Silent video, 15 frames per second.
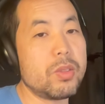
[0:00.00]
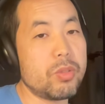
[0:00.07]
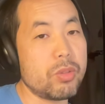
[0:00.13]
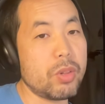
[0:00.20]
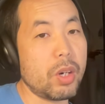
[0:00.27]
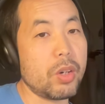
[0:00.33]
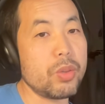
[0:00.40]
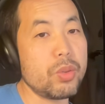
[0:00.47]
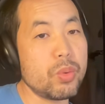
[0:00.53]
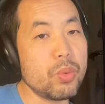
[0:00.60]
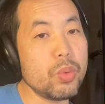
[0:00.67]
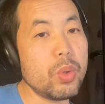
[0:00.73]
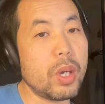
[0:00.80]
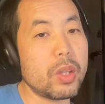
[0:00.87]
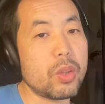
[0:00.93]
所以说，而
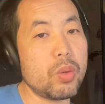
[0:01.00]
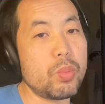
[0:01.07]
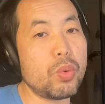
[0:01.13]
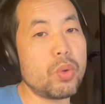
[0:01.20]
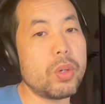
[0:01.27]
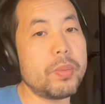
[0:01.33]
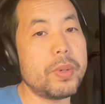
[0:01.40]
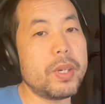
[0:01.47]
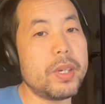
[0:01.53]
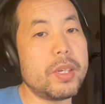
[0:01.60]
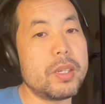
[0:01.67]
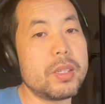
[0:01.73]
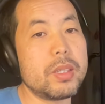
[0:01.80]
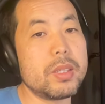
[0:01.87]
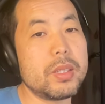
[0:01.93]
永远都不会
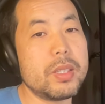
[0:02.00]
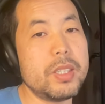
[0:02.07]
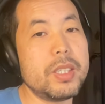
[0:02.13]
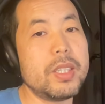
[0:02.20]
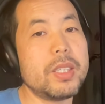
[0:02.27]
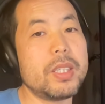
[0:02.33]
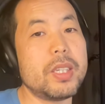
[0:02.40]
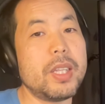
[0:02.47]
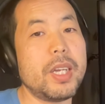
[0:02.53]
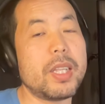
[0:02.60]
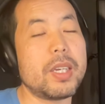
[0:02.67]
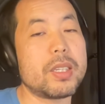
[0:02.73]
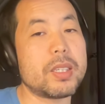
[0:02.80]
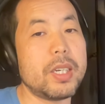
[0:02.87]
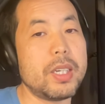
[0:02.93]
被机器取代的，